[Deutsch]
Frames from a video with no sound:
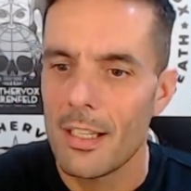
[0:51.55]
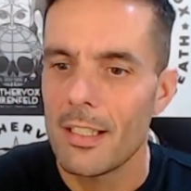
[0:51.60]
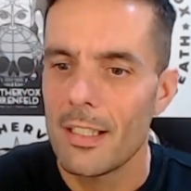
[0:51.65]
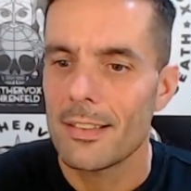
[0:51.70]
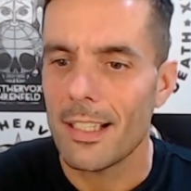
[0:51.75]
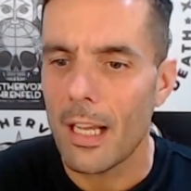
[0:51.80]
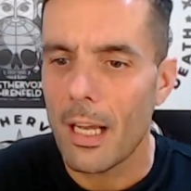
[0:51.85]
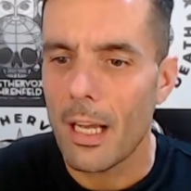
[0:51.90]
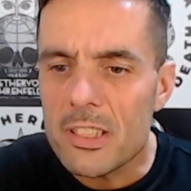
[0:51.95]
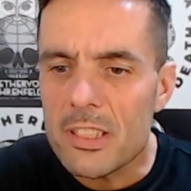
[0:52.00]

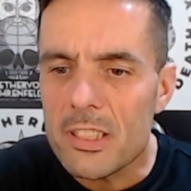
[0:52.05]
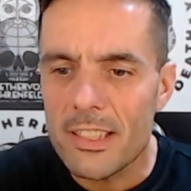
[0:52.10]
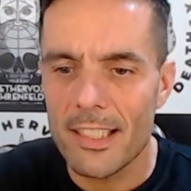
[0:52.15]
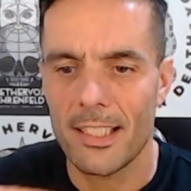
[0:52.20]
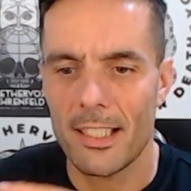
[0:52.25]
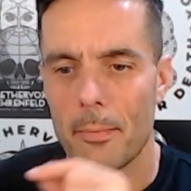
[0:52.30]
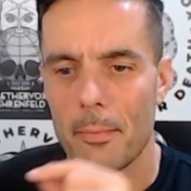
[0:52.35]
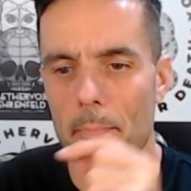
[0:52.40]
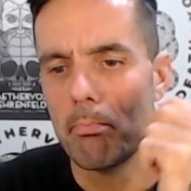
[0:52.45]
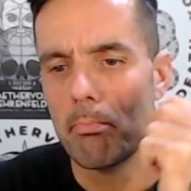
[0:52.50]
Dann habe ich den
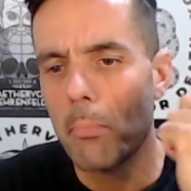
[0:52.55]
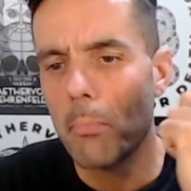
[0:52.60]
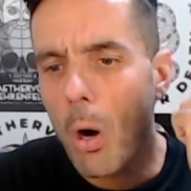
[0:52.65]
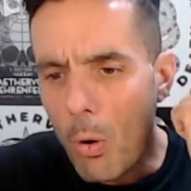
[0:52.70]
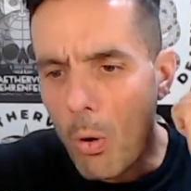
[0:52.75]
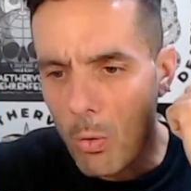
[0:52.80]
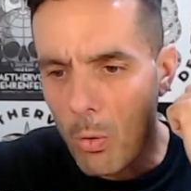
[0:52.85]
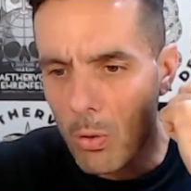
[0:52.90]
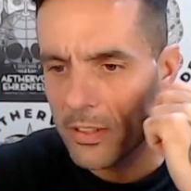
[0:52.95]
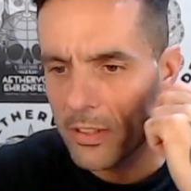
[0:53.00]
dem
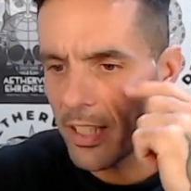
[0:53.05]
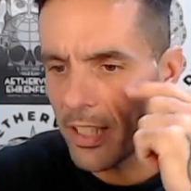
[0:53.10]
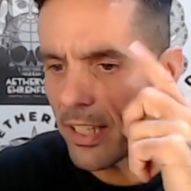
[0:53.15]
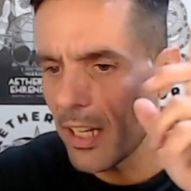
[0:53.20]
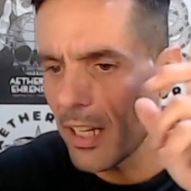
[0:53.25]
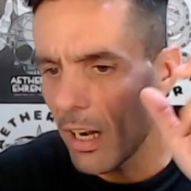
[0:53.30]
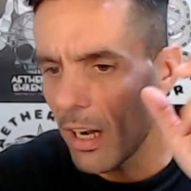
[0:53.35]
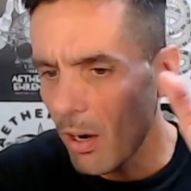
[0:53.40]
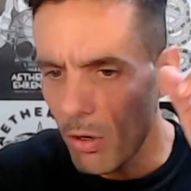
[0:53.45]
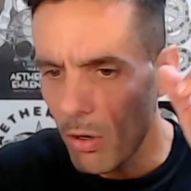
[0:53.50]
Mo, der
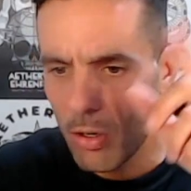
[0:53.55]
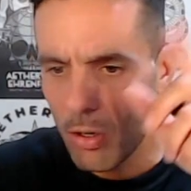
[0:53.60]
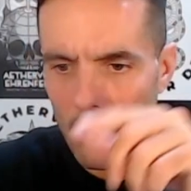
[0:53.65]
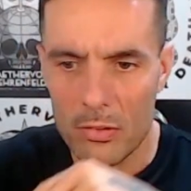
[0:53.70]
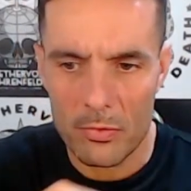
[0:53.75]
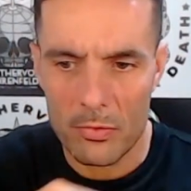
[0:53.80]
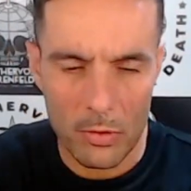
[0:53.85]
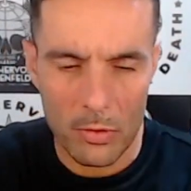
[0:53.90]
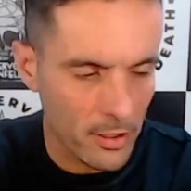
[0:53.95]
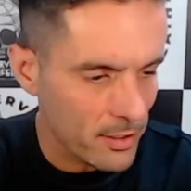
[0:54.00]
hier auch
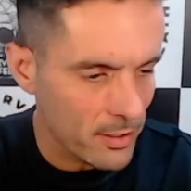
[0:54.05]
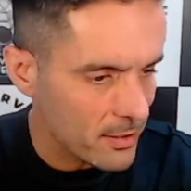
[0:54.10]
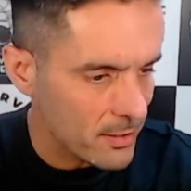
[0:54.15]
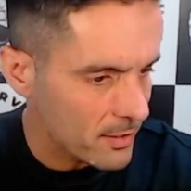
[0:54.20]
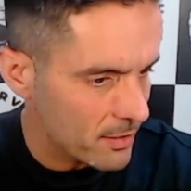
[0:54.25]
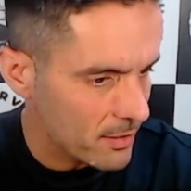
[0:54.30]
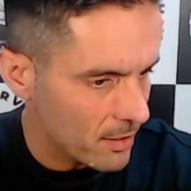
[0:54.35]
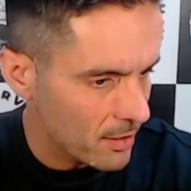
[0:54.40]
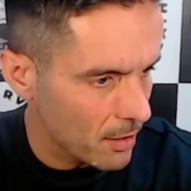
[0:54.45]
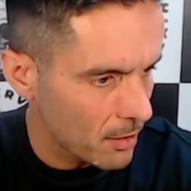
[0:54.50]
irgendwo
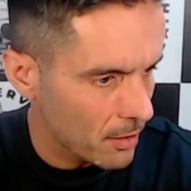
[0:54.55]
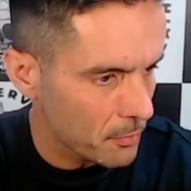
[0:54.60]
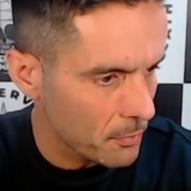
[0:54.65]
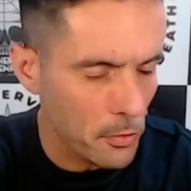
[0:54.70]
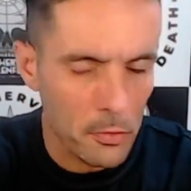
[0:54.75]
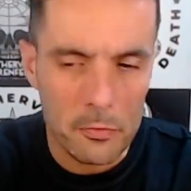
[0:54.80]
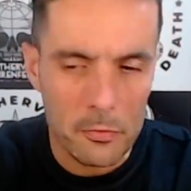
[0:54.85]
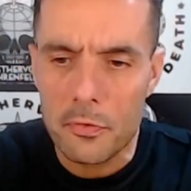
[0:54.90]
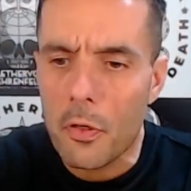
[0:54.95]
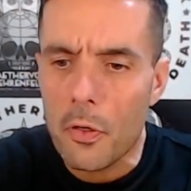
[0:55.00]
ist, äh, für
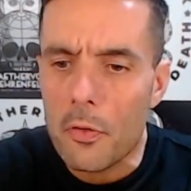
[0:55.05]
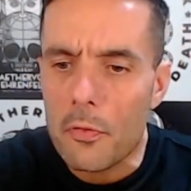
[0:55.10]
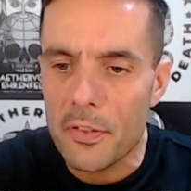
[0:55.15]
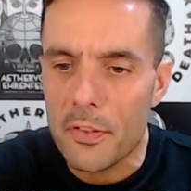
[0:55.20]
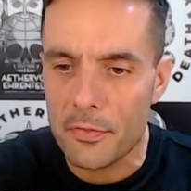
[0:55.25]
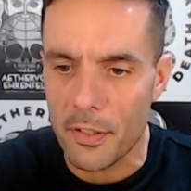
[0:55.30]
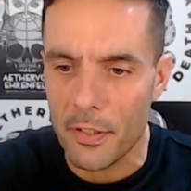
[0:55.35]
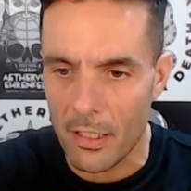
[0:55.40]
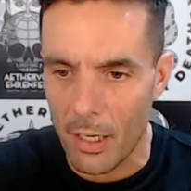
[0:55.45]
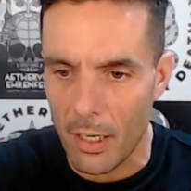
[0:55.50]
einen Fuffi
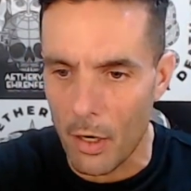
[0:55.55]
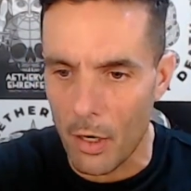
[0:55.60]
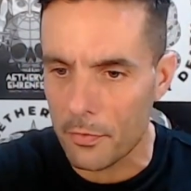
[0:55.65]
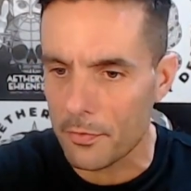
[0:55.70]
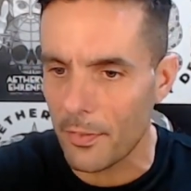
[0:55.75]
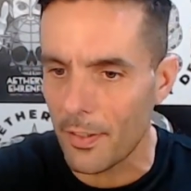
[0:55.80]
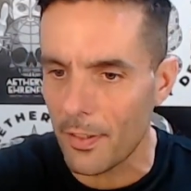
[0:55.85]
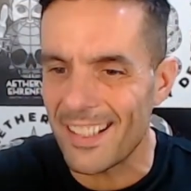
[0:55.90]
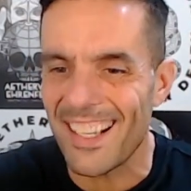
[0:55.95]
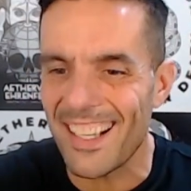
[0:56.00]

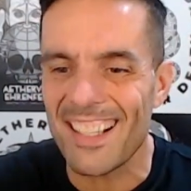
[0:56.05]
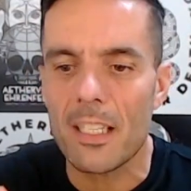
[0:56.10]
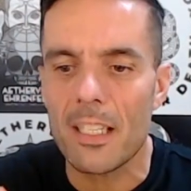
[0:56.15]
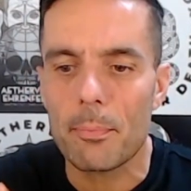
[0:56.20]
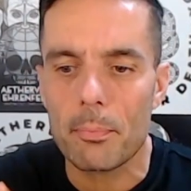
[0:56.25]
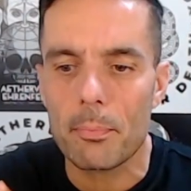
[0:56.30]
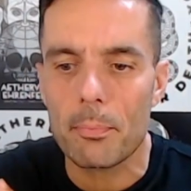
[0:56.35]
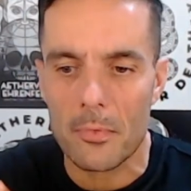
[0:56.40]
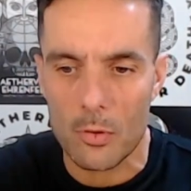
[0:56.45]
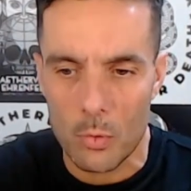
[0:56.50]
verkauft, weil der
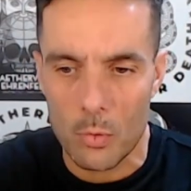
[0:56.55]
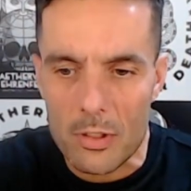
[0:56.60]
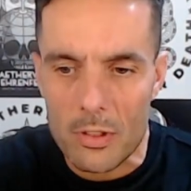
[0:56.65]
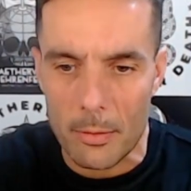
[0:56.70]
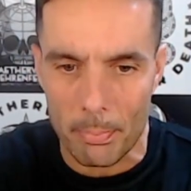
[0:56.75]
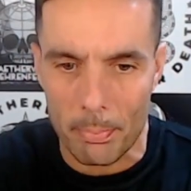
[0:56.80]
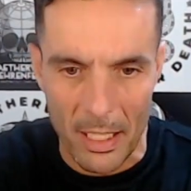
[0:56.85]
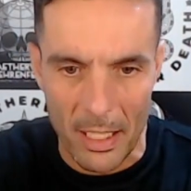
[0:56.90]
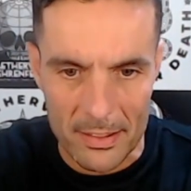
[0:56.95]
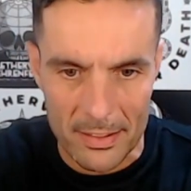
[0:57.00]
dem gut
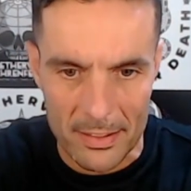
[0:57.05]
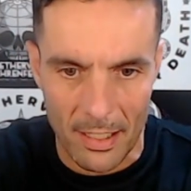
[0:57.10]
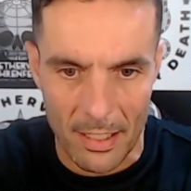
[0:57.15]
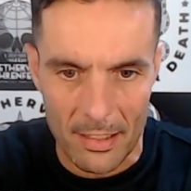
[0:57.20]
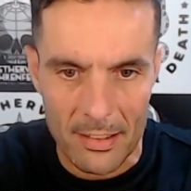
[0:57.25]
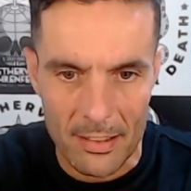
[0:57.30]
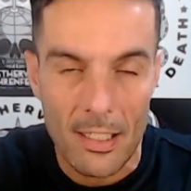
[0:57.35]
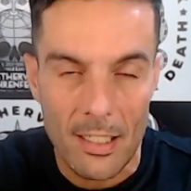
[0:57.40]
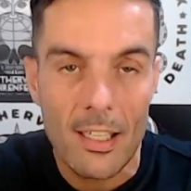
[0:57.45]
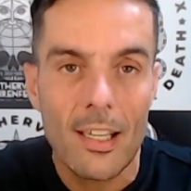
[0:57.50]
gepasst hat.